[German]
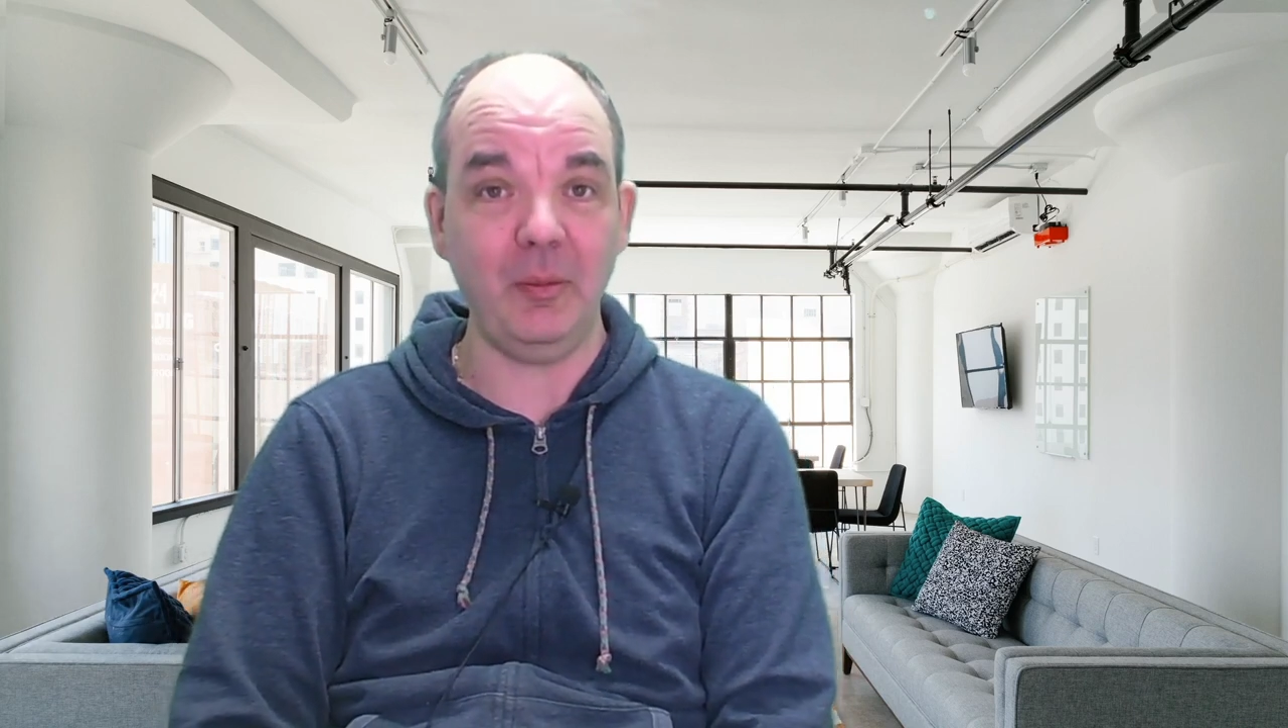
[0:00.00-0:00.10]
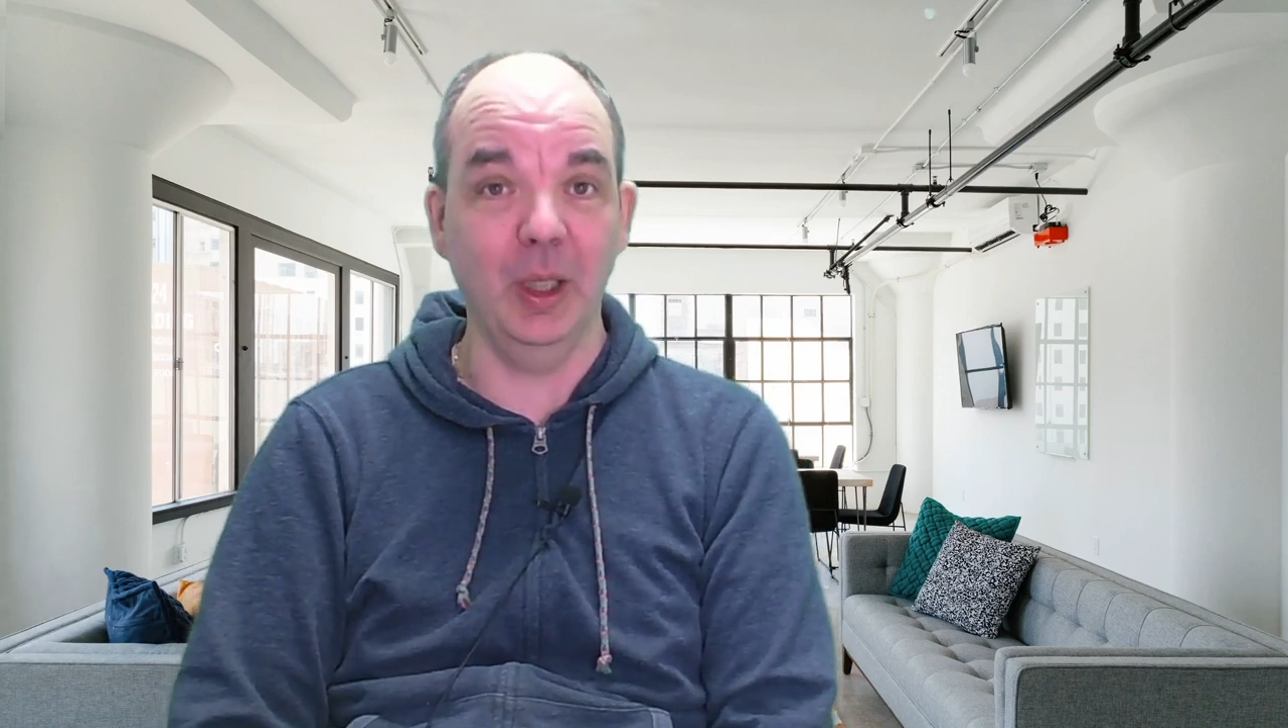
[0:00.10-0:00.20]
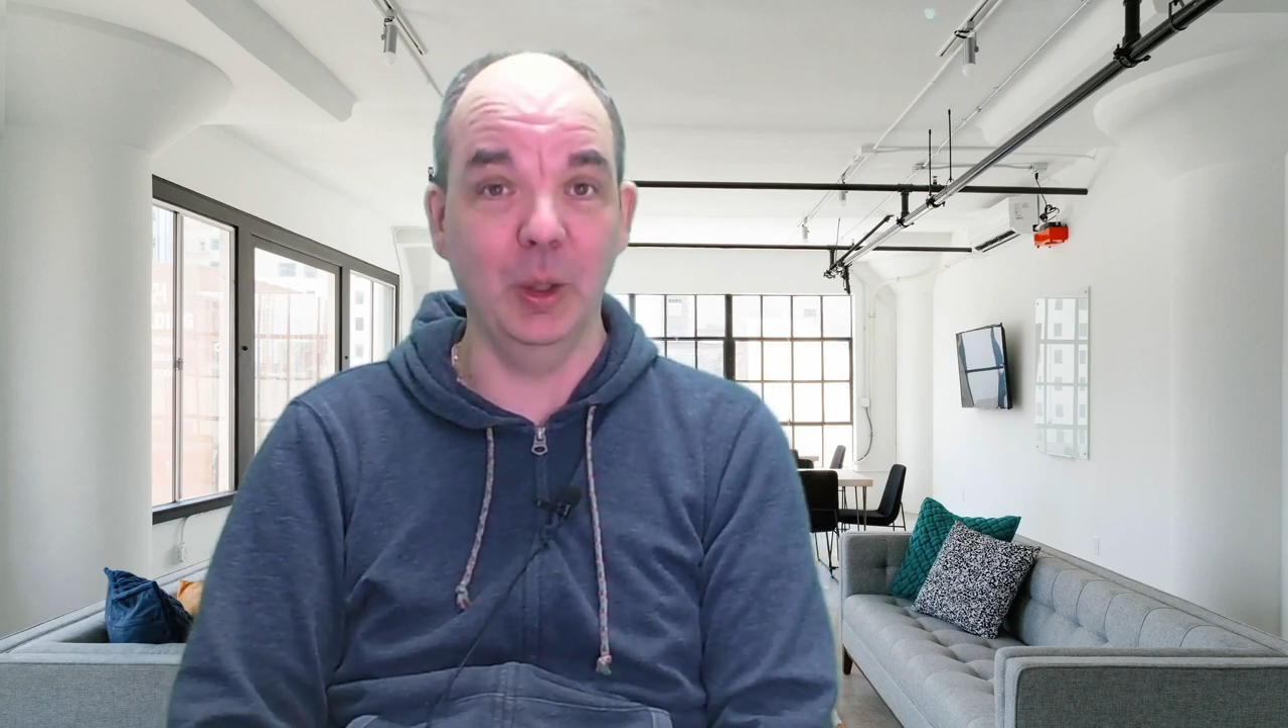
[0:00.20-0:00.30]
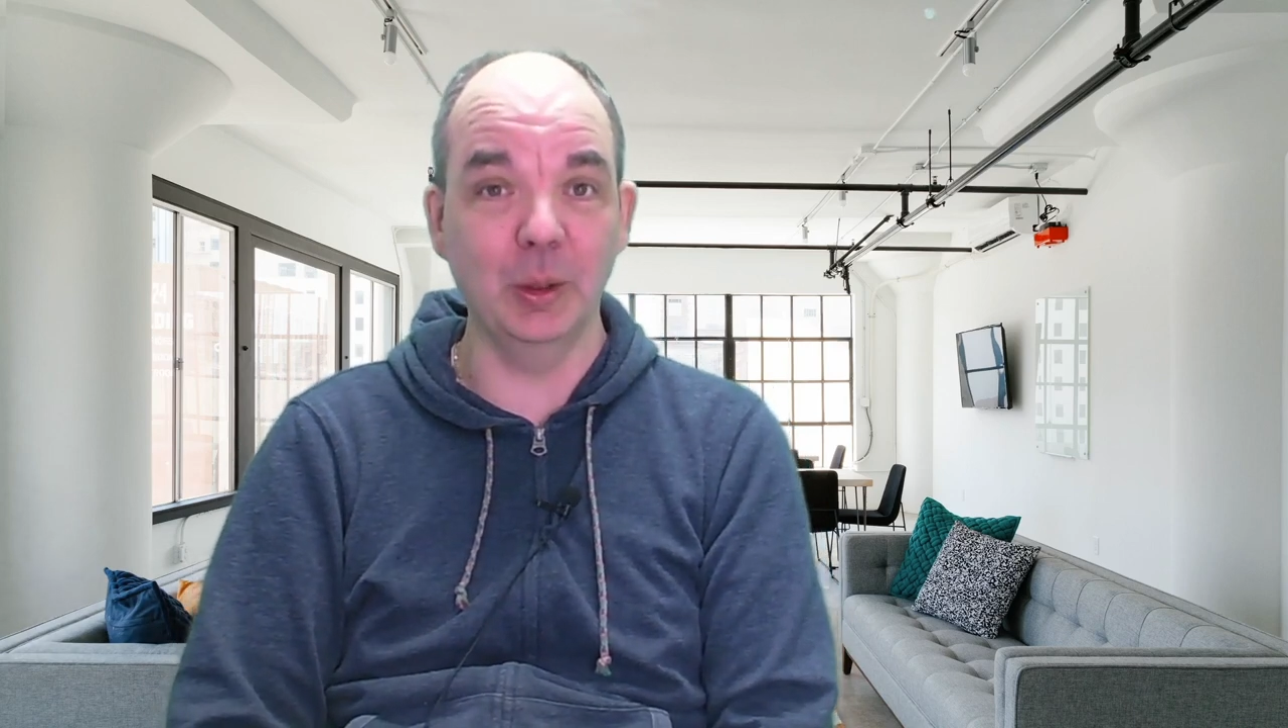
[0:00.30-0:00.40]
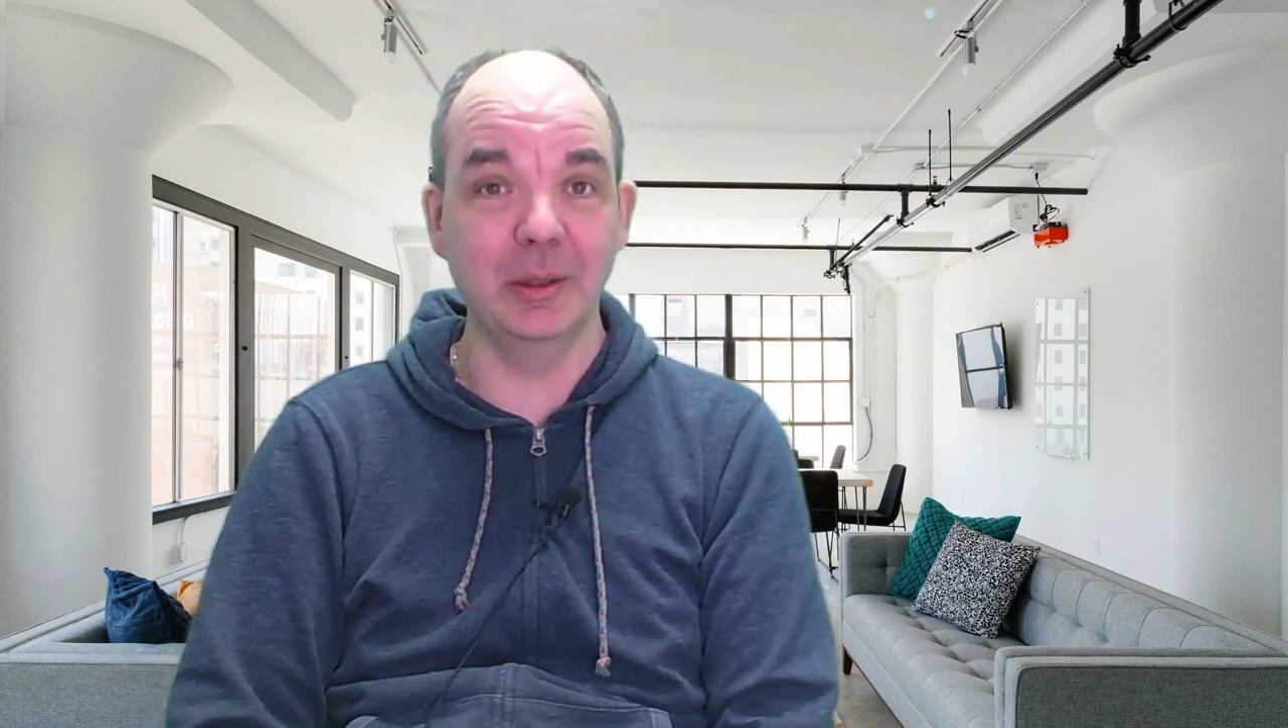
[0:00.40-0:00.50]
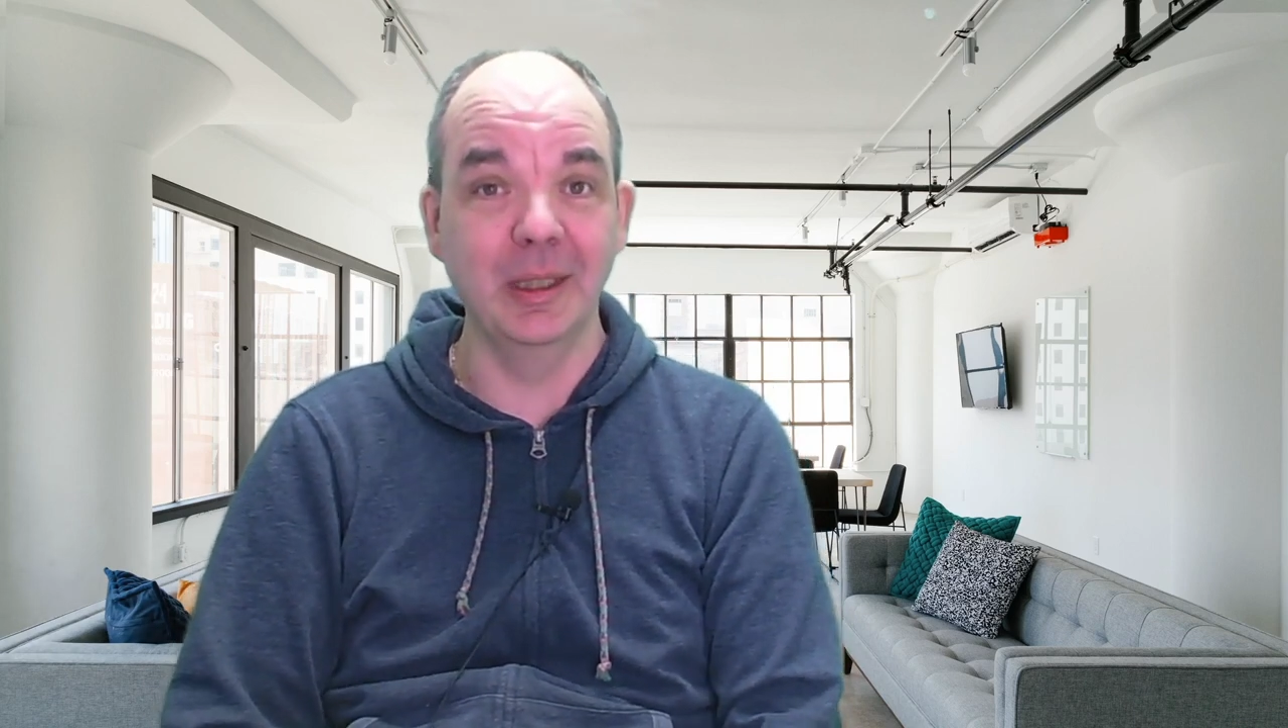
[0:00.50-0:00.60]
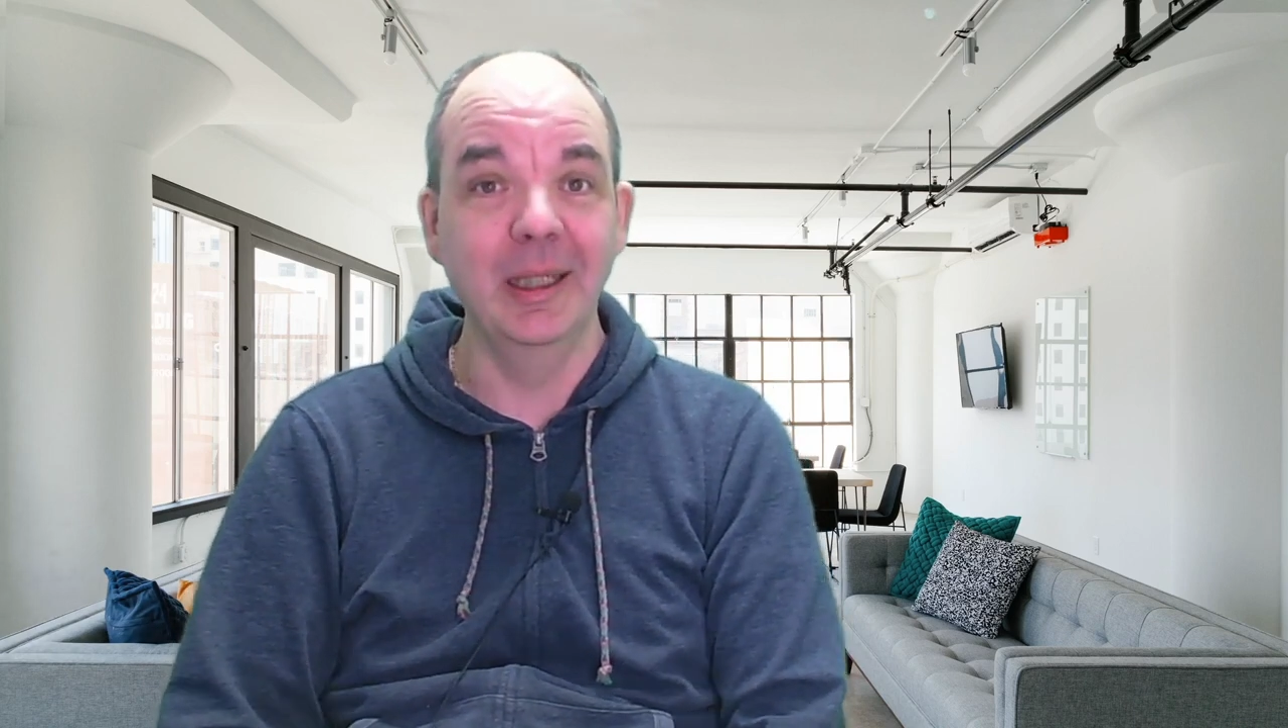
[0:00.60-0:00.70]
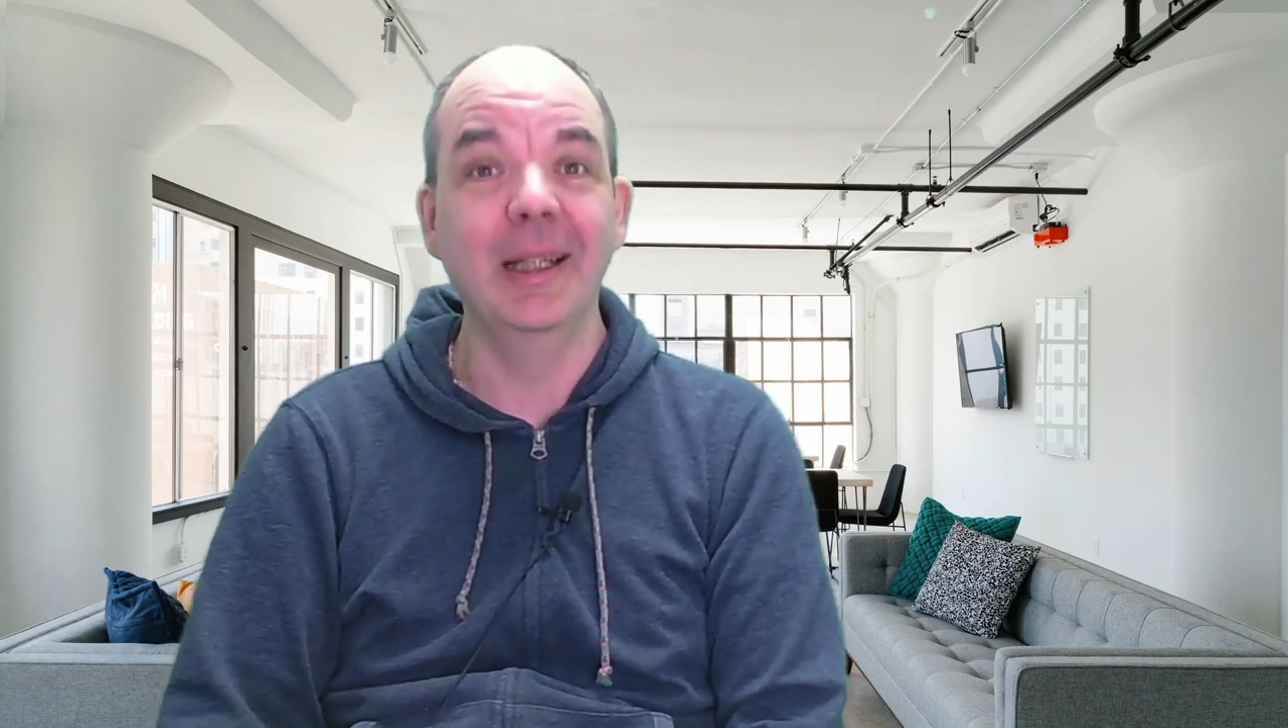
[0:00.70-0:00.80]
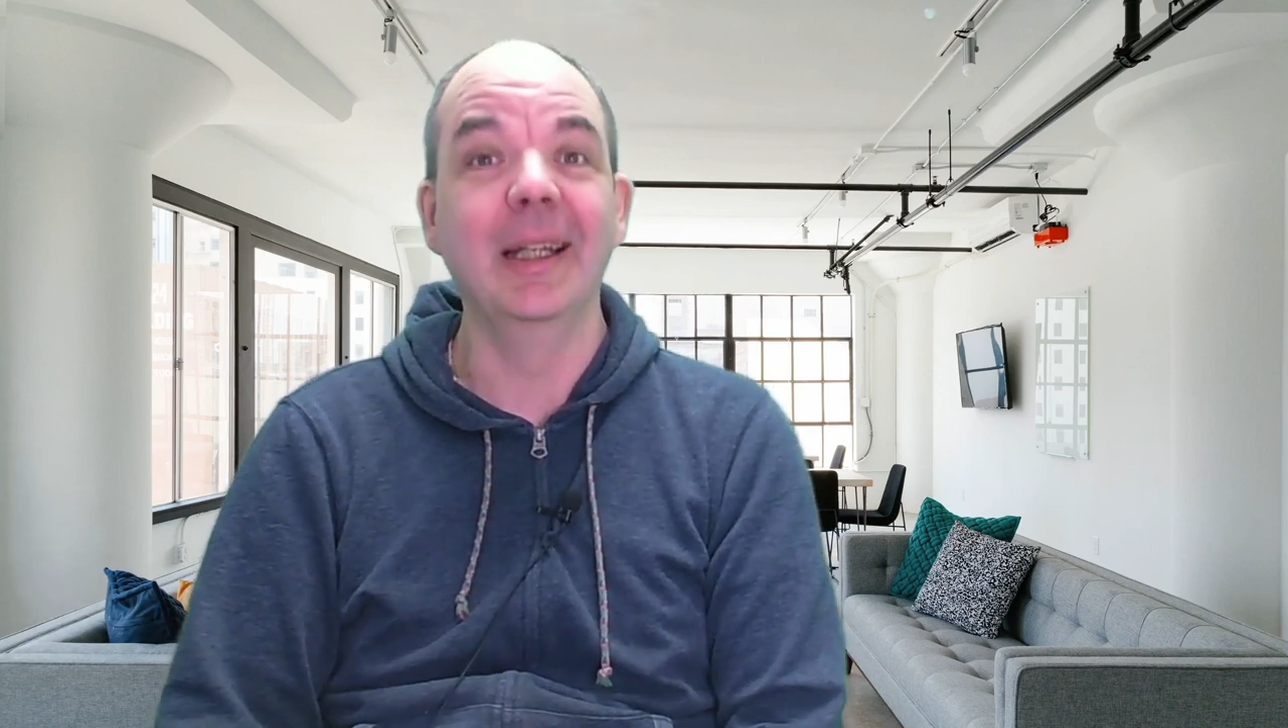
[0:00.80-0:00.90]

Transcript: Und